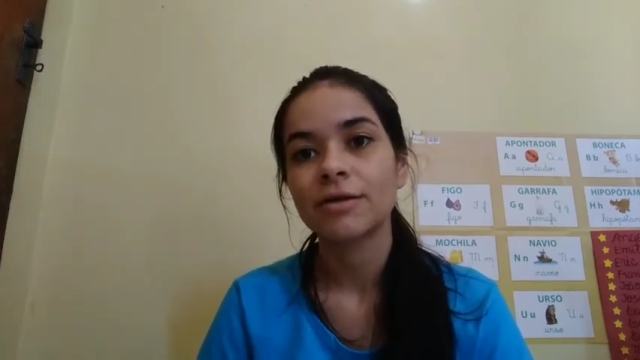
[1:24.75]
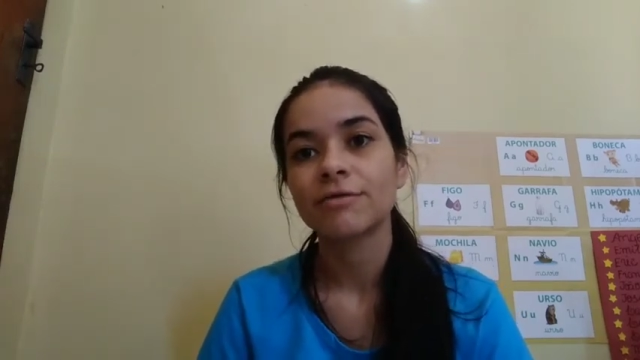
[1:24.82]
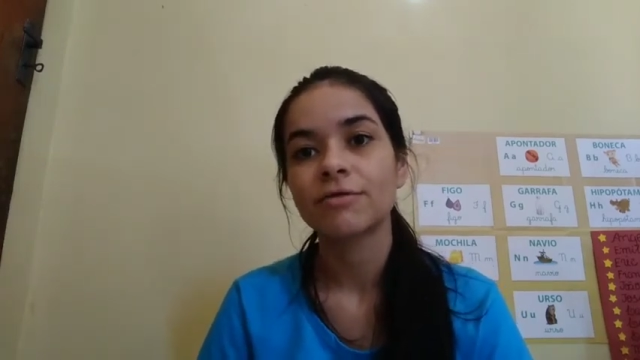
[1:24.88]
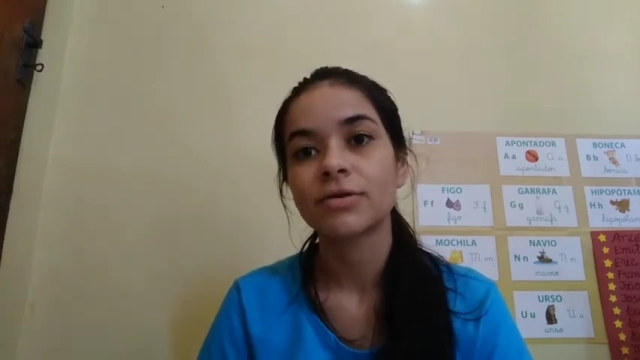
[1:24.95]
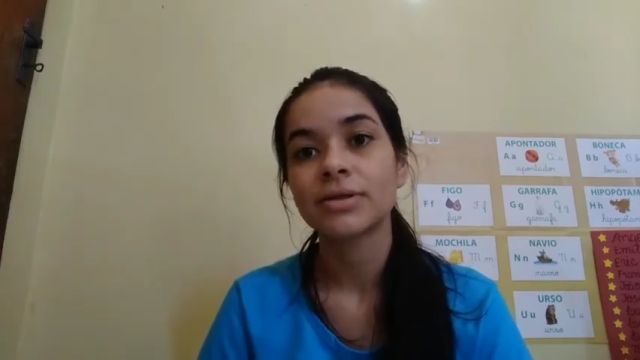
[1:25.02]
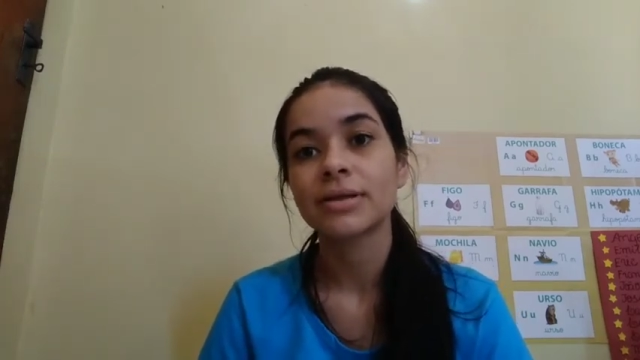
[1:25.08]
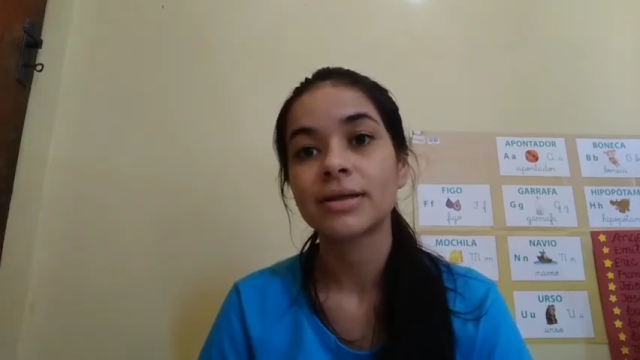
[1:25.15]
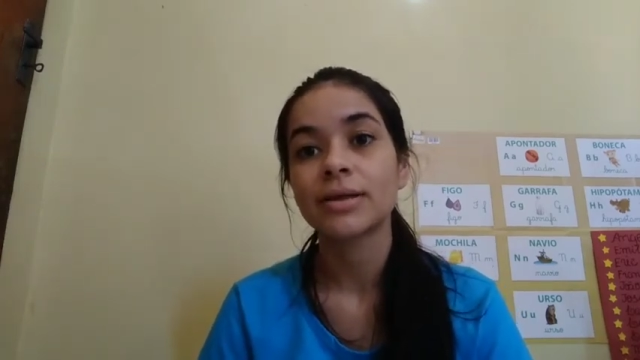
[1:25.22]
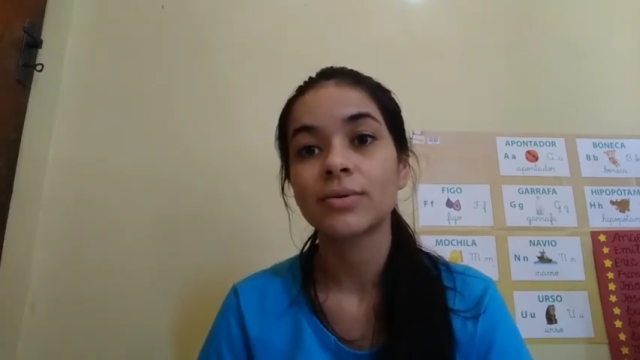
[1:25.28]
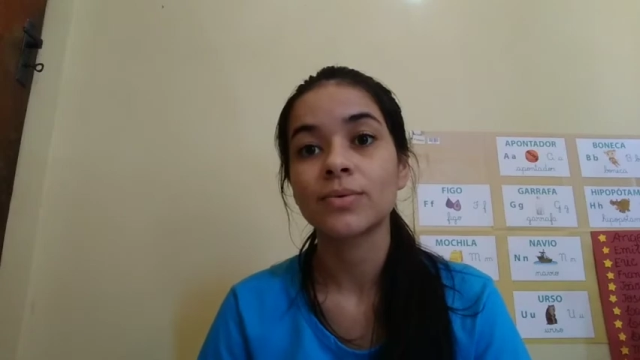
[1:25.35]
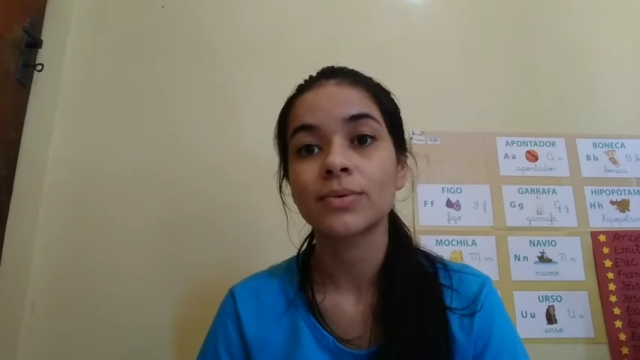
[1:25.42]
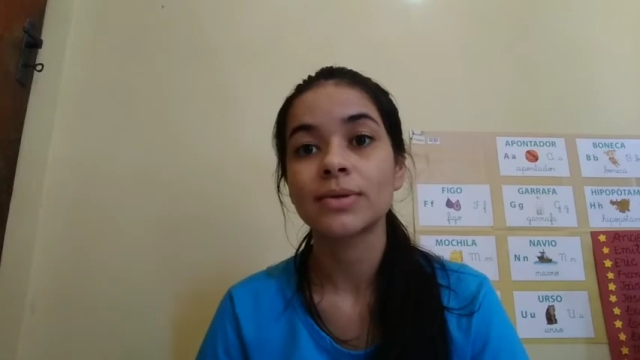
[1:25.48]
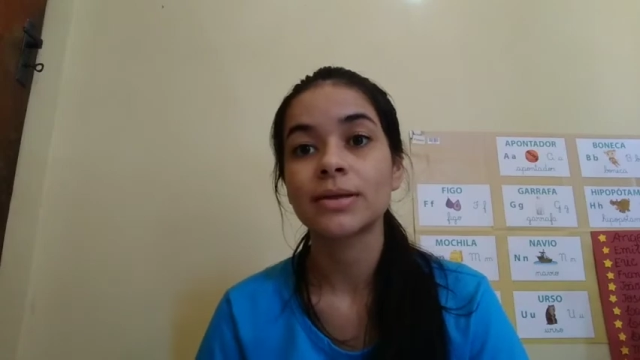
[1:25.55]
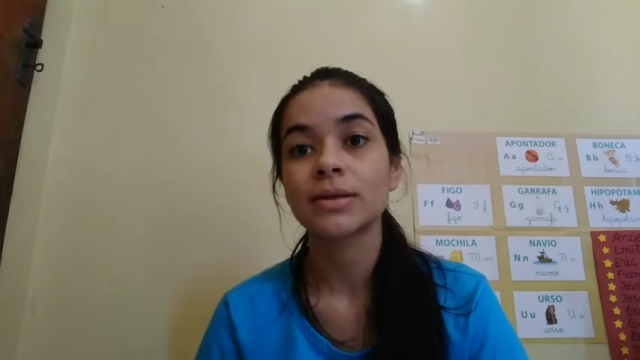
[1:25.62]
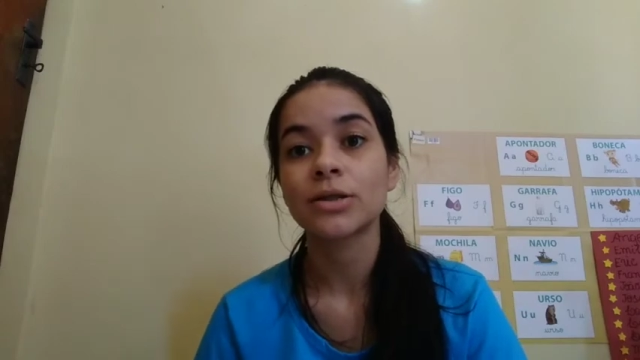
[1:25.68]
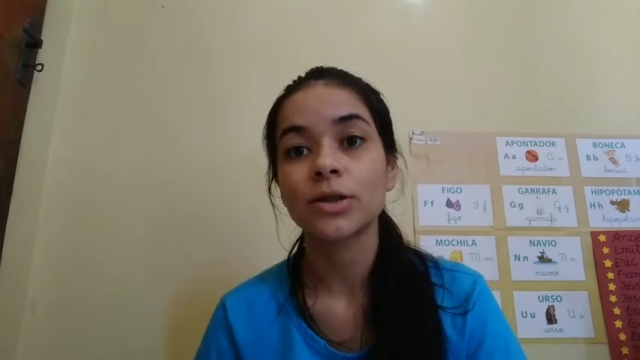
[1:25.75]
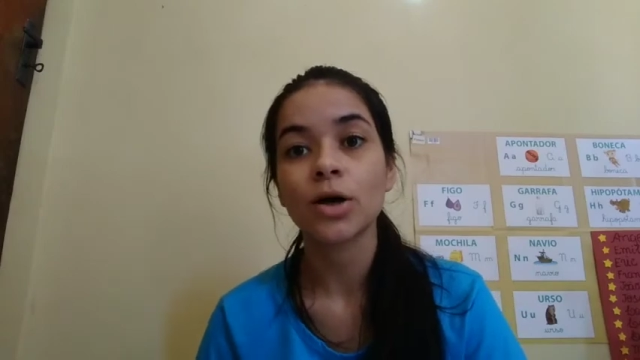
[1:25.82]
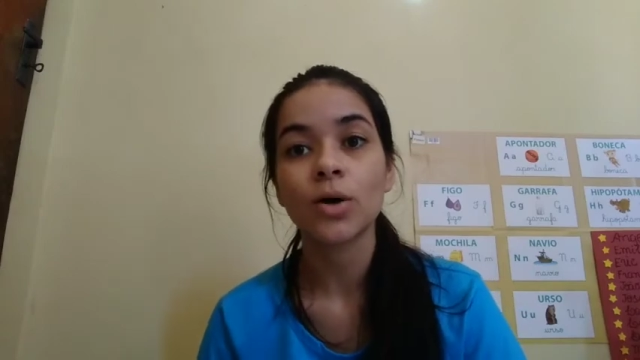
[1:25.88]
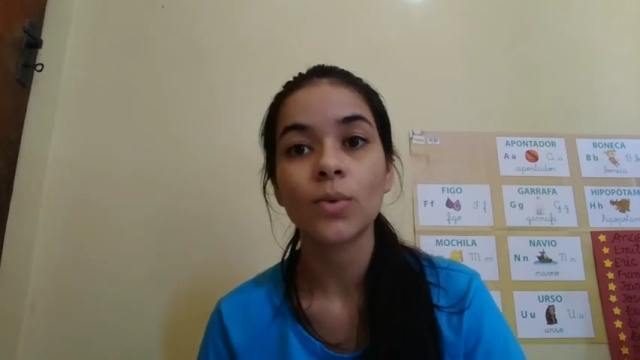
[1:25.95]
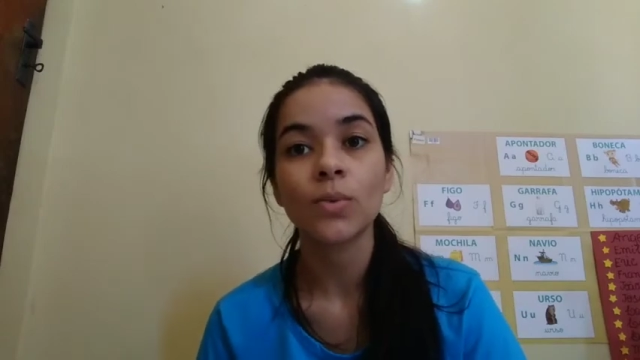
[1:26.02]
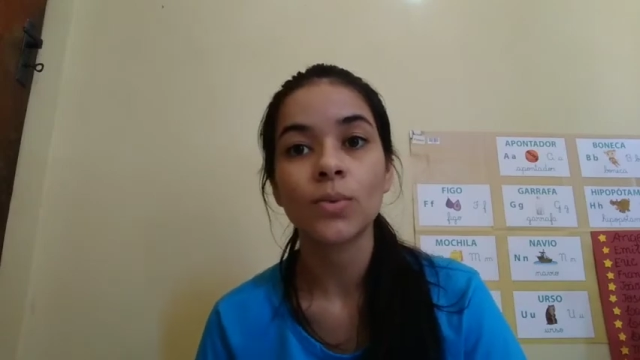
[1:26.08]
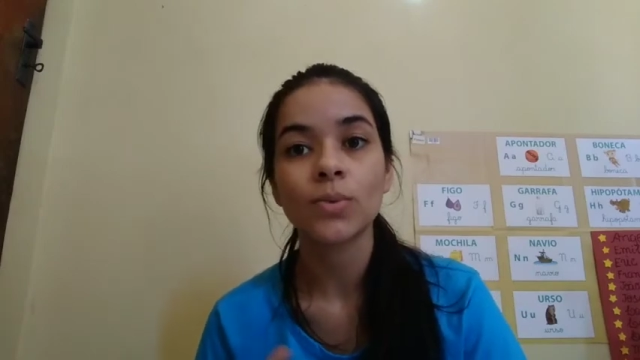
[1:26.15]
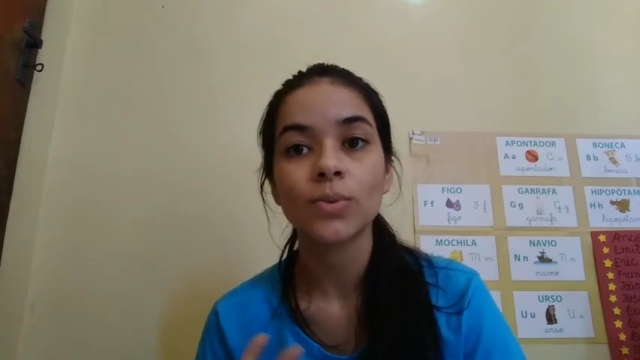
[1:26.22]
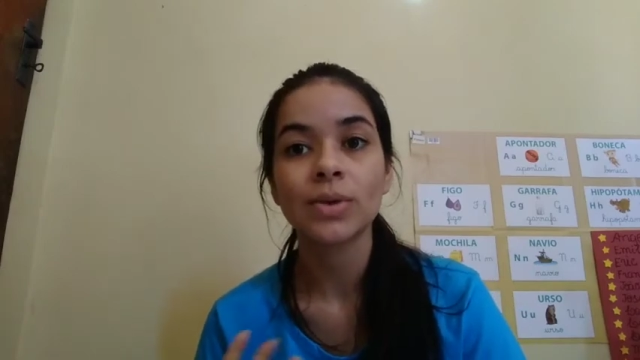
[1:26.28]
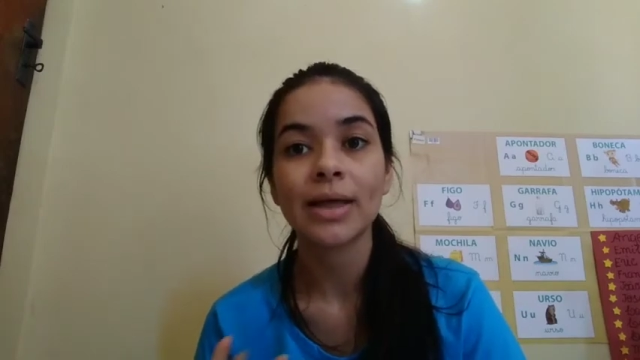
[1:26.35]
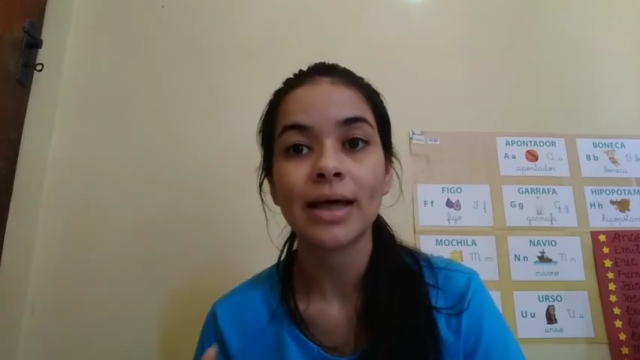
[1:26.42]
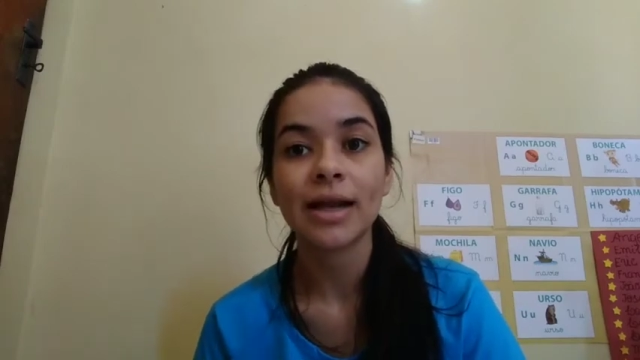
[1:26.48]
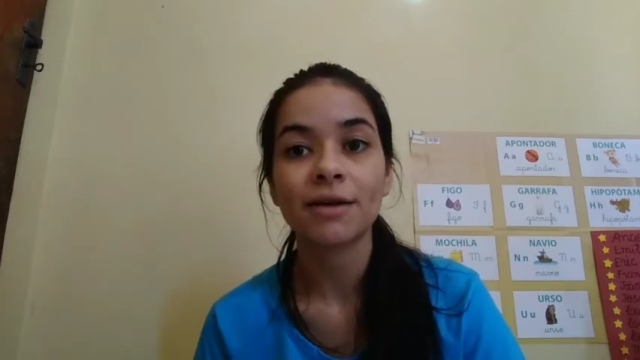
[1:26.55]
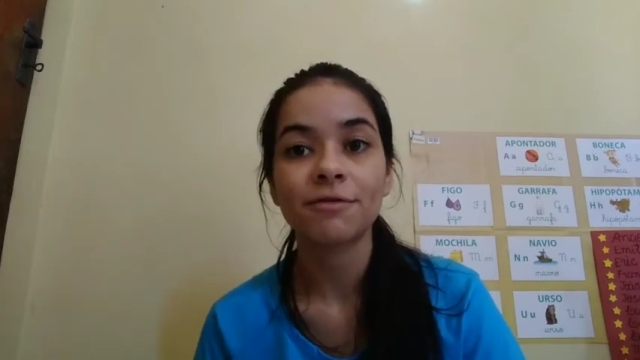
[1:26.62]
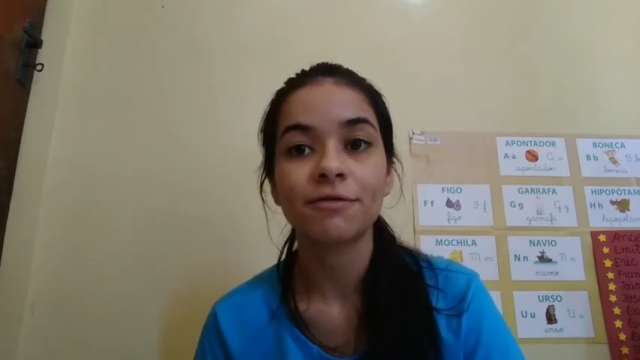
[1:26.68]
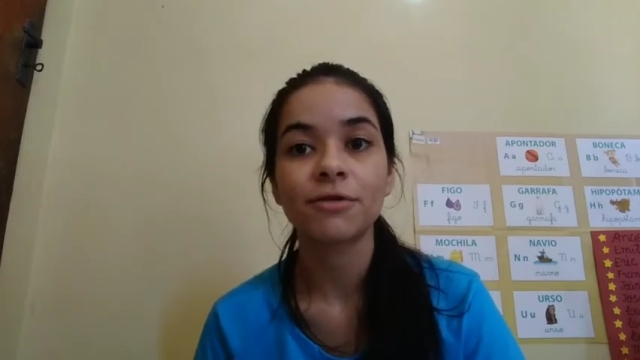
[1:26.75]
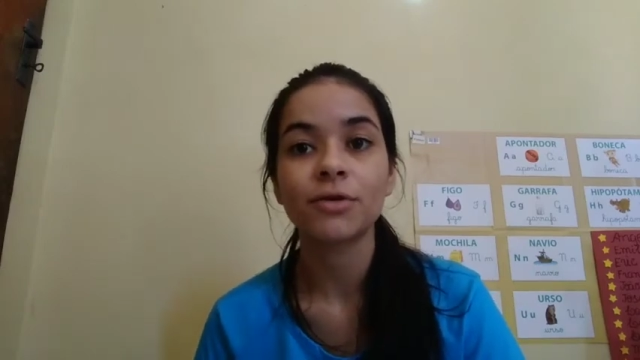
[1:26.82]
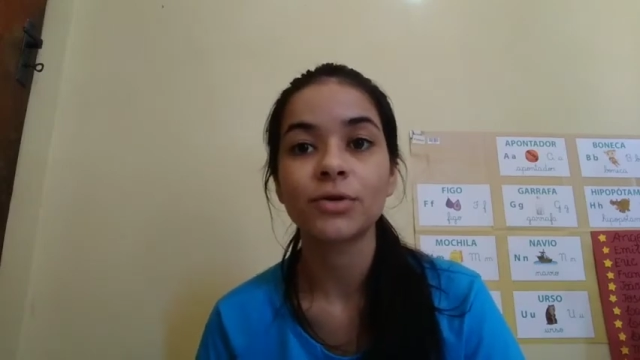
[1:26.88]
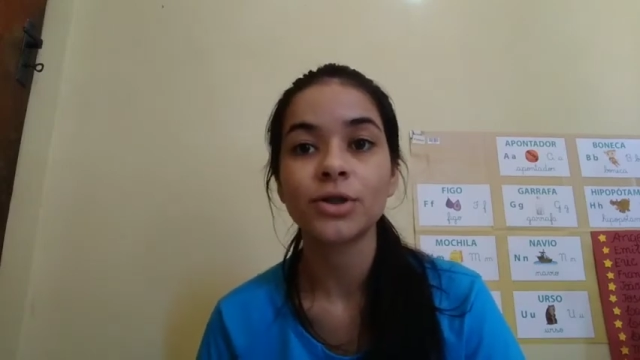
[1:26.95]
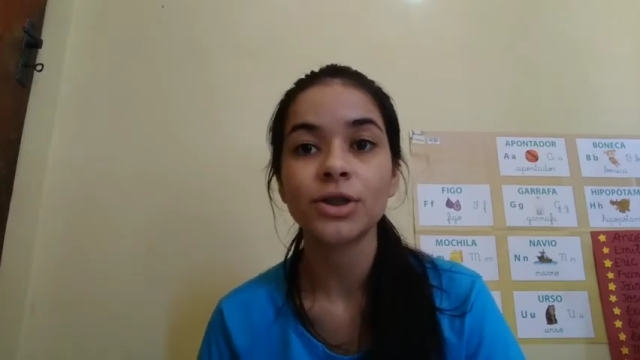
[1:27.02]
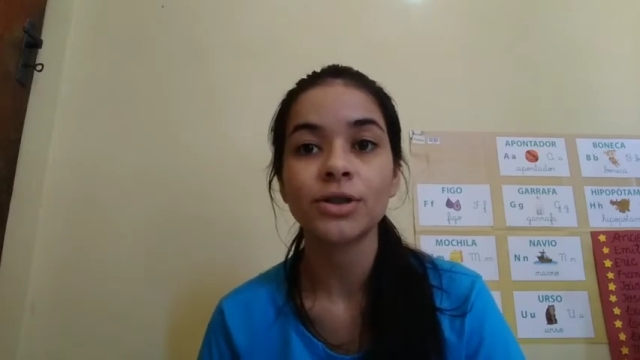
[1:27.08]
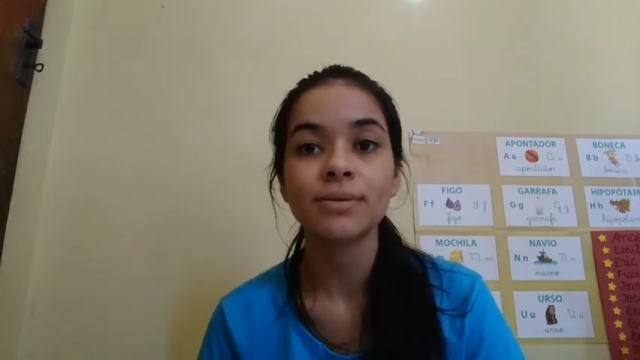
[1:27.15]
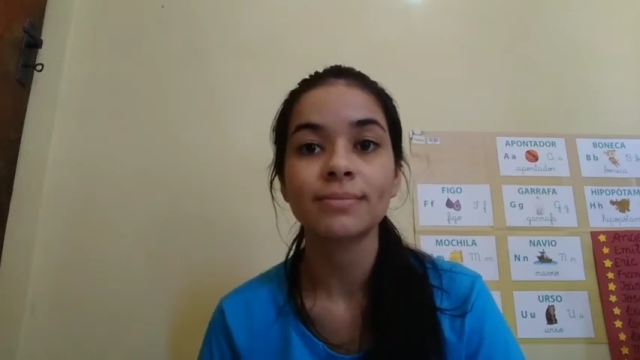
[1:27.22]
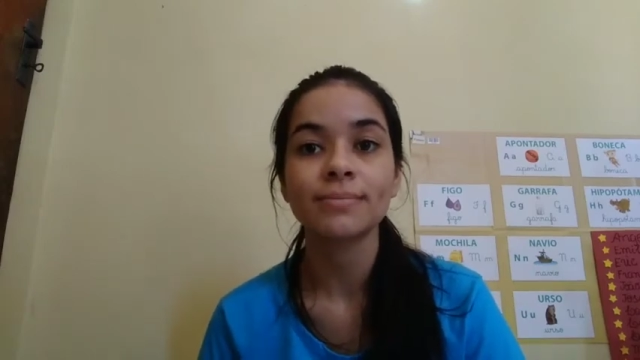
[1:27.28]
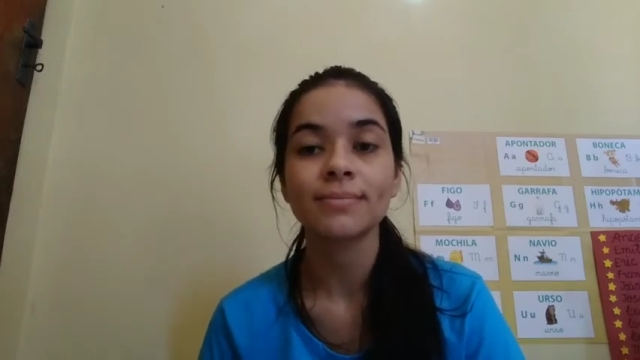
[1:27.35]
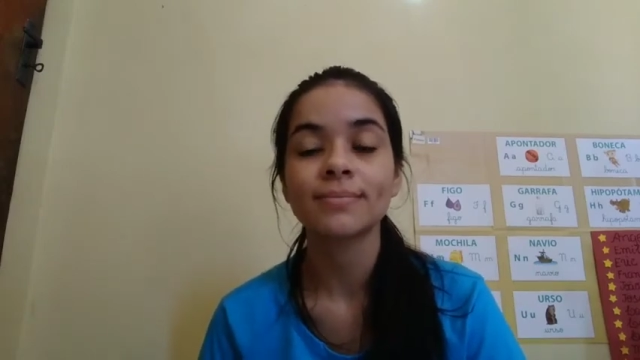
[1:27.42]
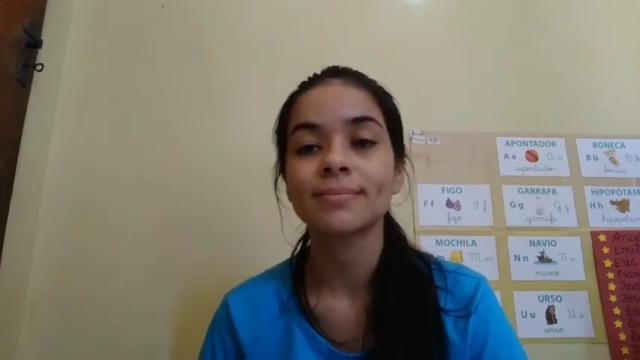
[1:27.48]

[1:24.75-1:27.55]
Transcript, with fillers: Você usa só o telefone,